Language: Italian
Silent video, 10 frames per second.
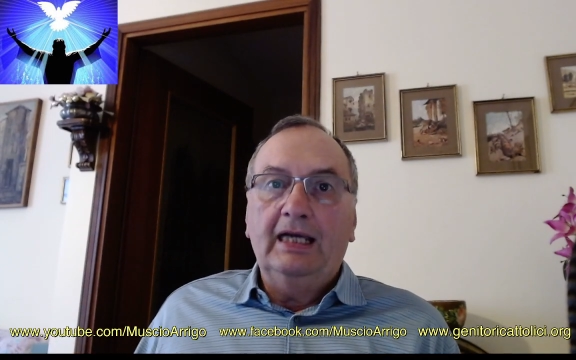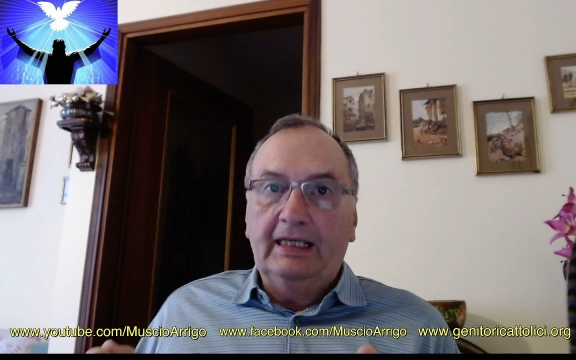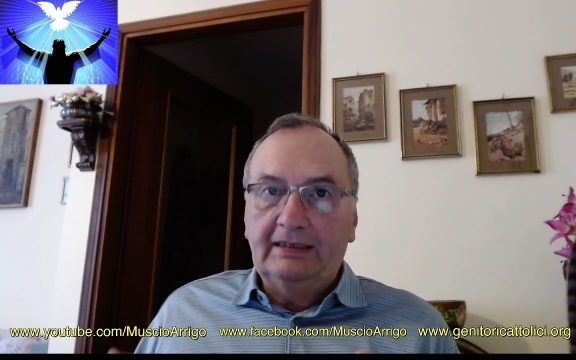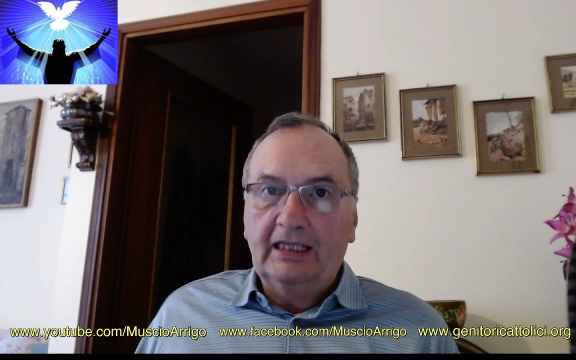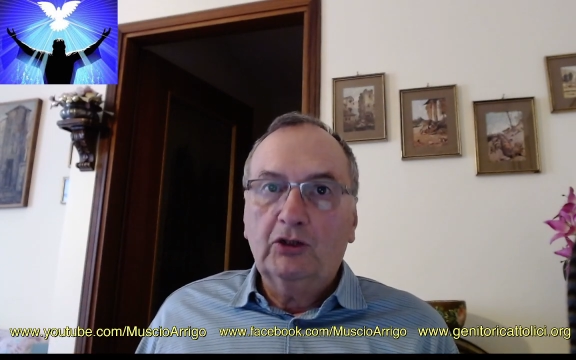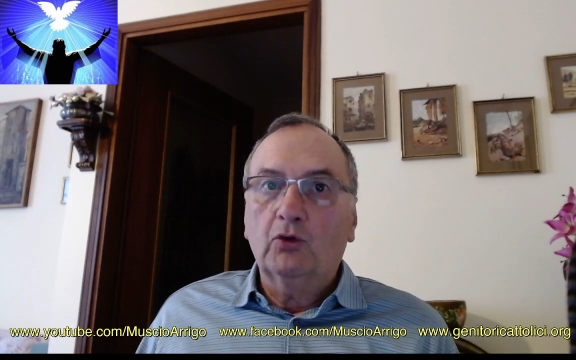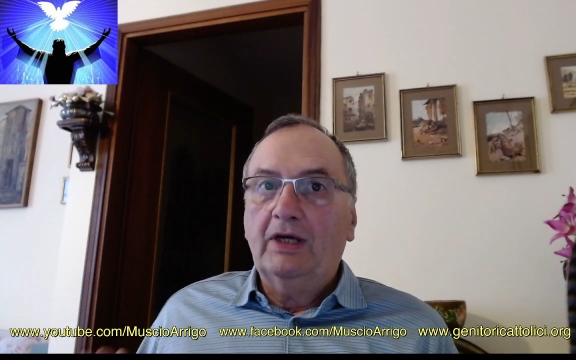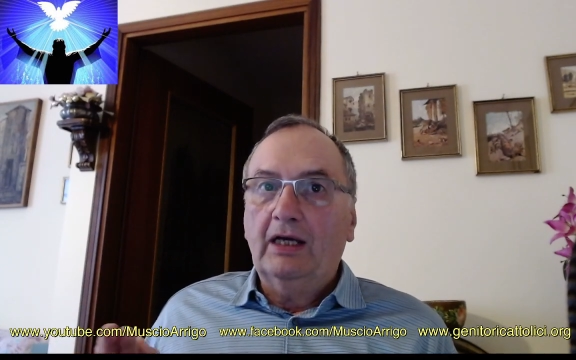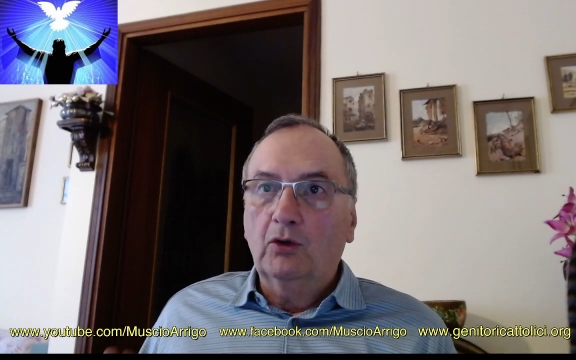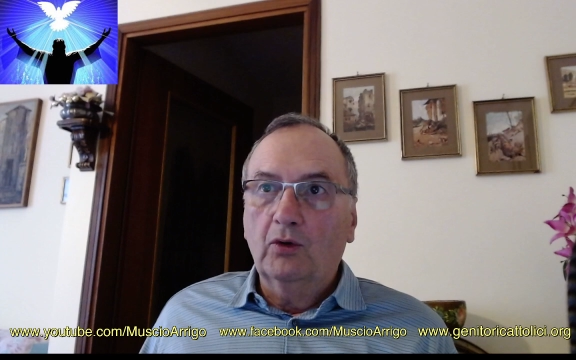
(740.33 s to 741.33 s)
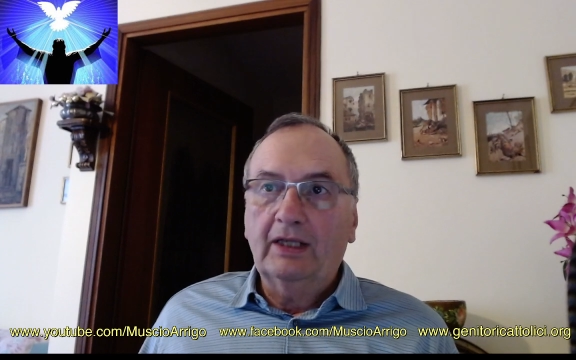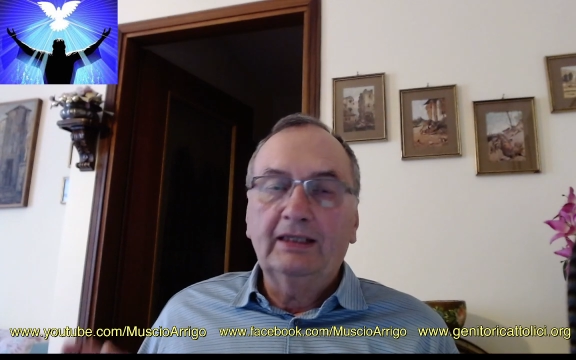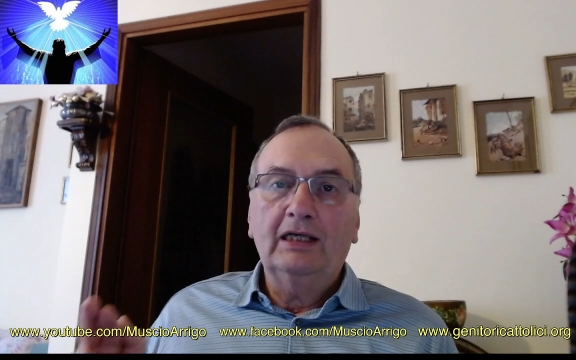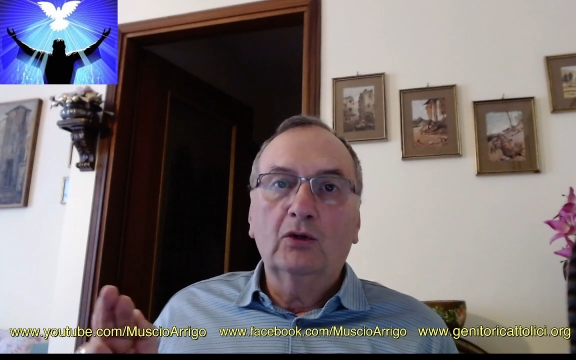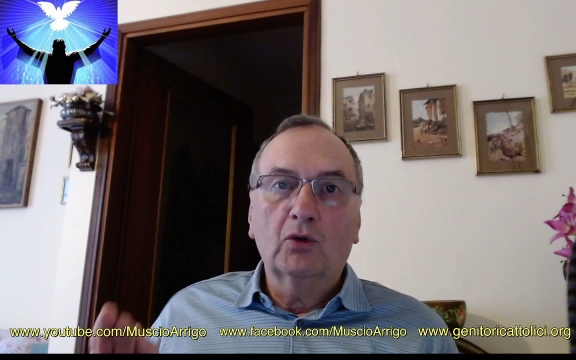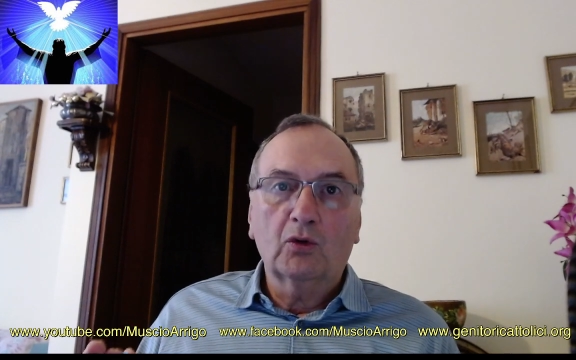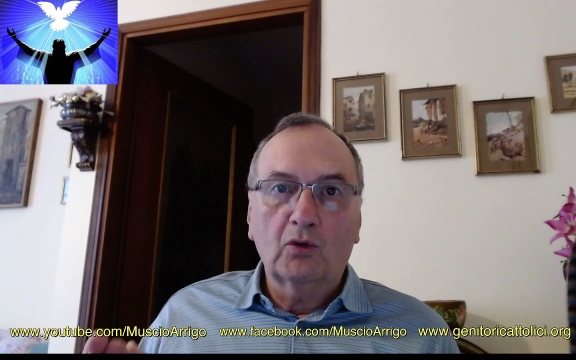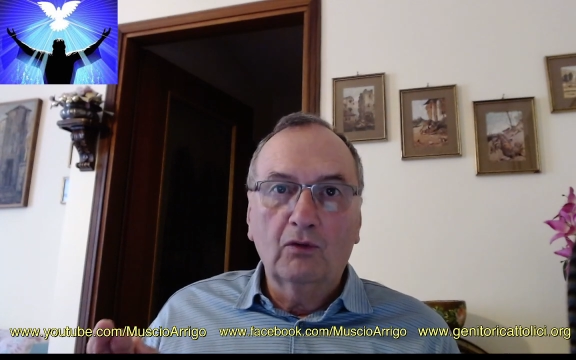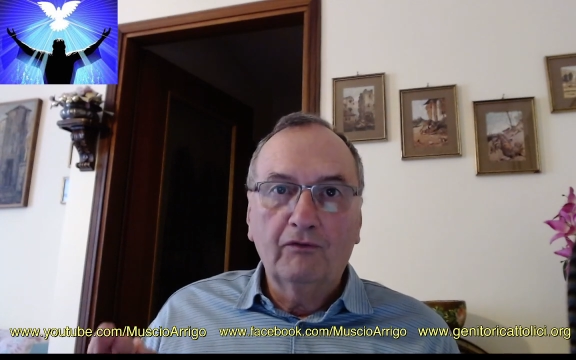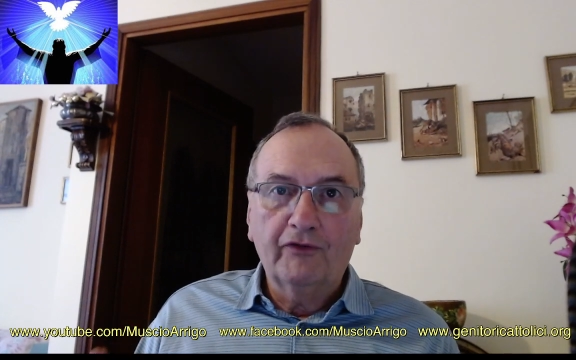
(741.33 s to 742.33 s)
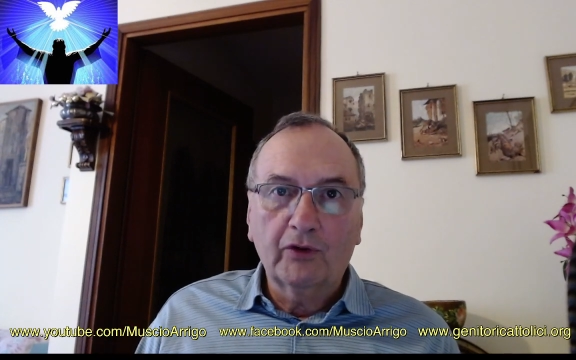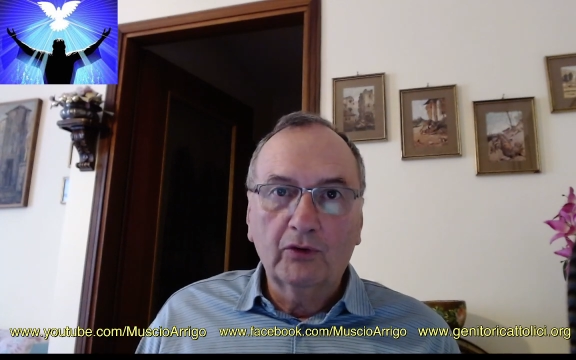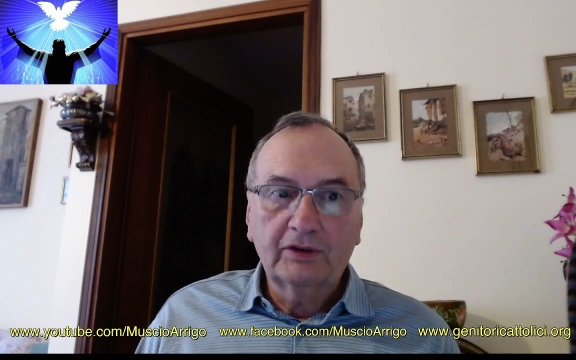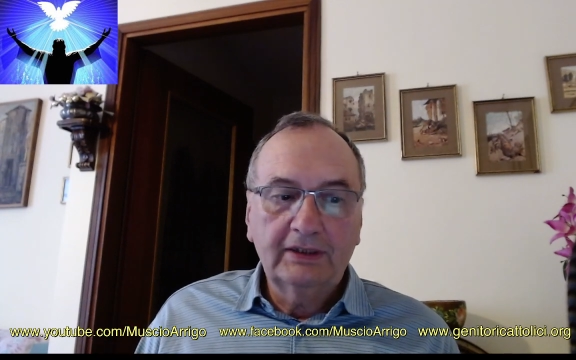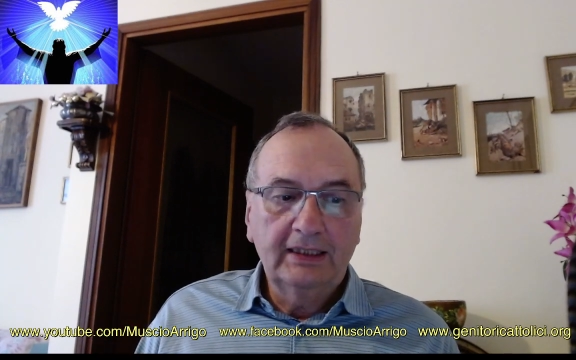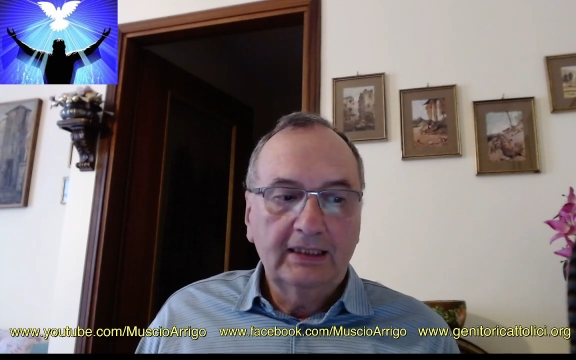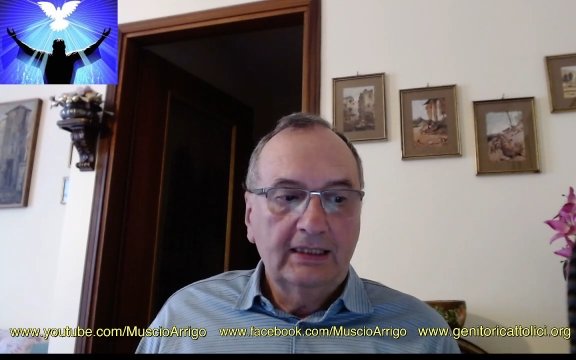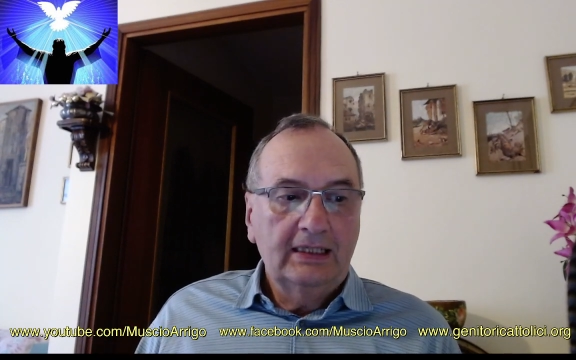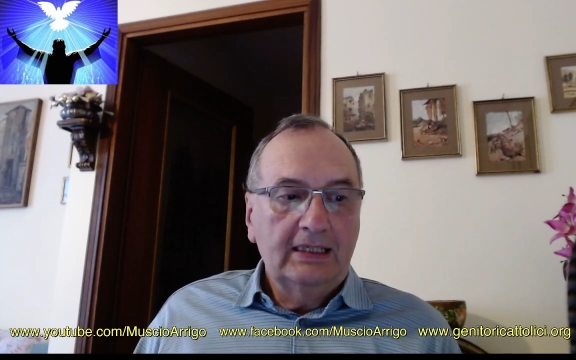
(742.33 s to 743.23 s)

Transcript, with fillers: Ed ecco che allora nei loro confronti